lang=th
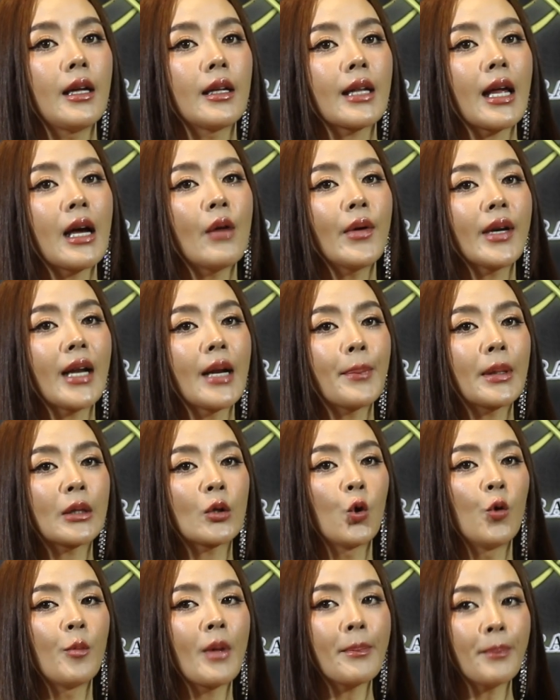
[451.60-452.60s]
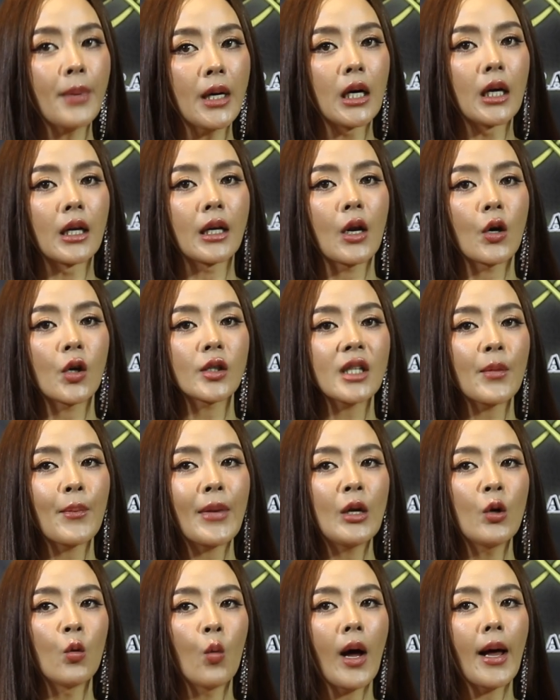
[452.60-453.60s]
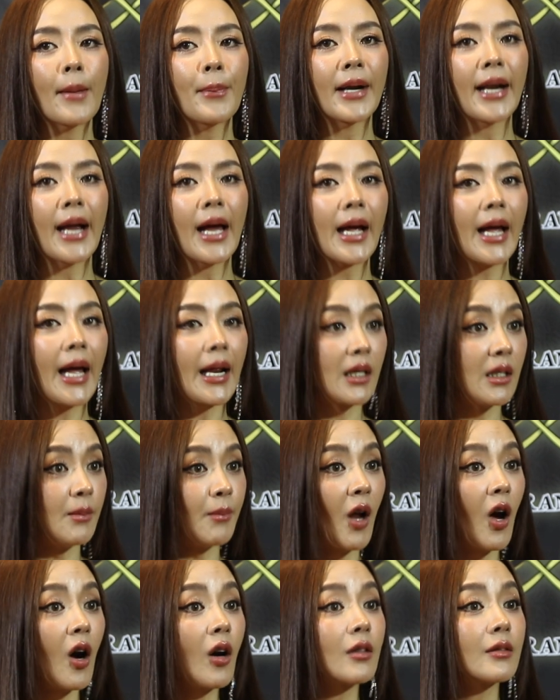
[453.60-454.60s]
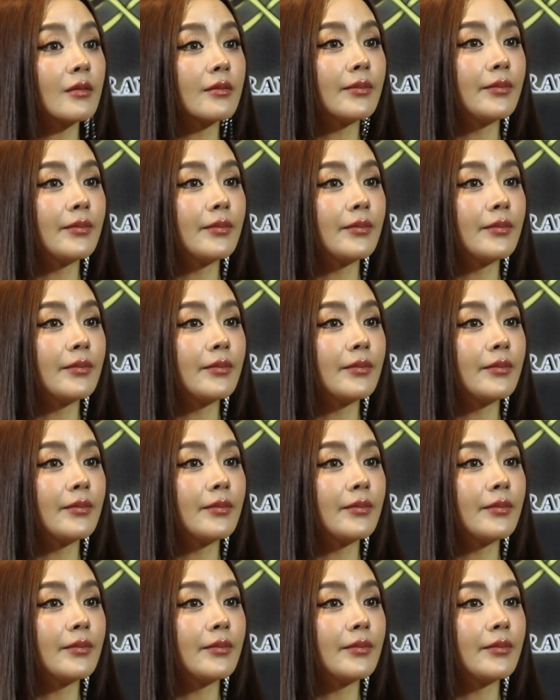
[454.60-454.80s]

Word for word: ถ้าวันนั้นประตูไม่เปิด เราก็จะไม่รู้ว่าพนักงานลืมล็อก